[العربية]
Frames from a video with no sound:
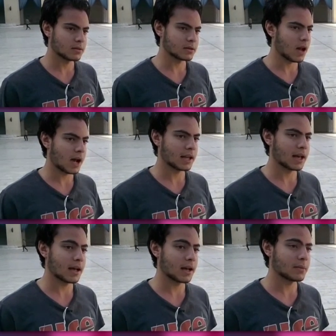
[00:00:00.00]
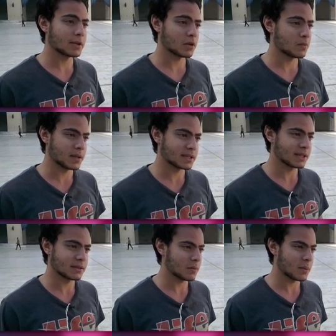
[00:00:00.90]
بصراحه انا بدخل
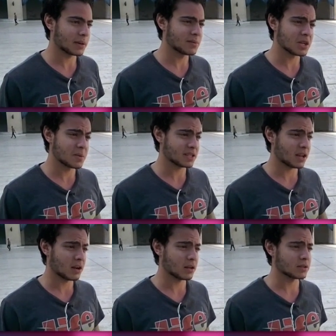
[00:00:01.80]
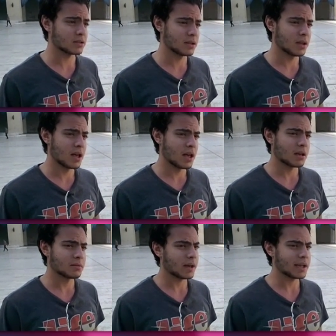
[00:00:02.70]
المسجد ما بيعجبنيش اللي بيحصل خالص
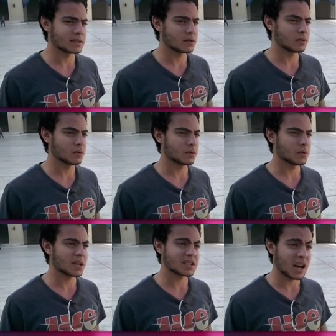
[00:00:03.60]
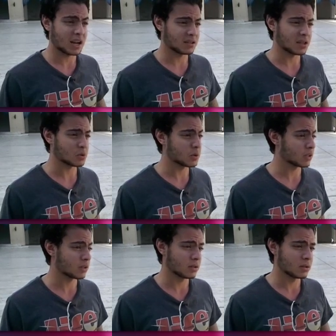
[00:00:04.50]
بحس انه مسرح
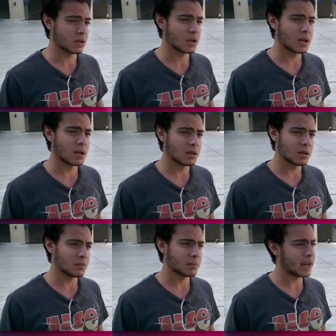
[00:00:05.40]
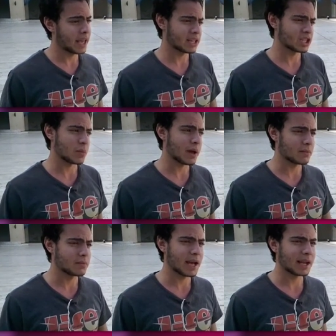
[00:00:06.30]
للتصوير بنات
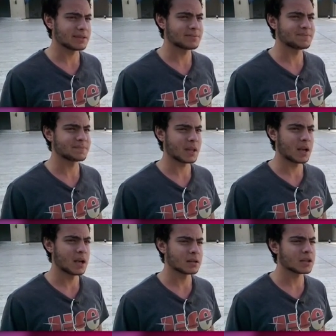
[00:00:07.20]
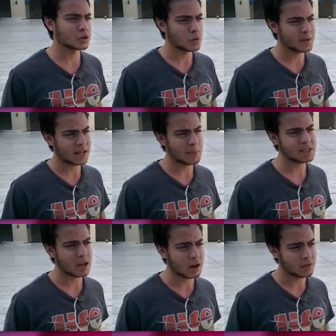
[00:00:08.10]
شباب يعني تقدر تقول مثلا
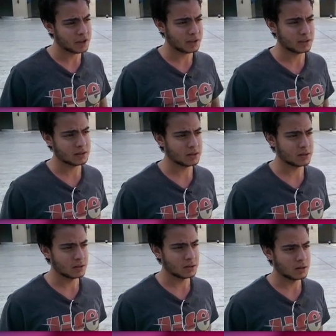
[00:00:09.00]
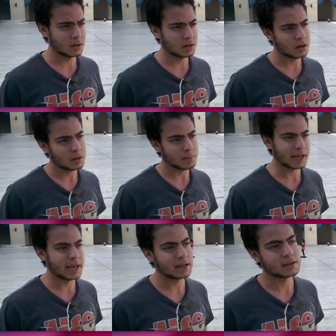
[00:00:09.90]
عامل زي كافيه
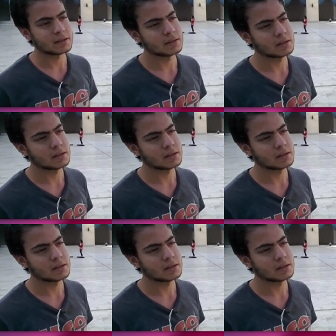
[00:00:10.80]
مجاني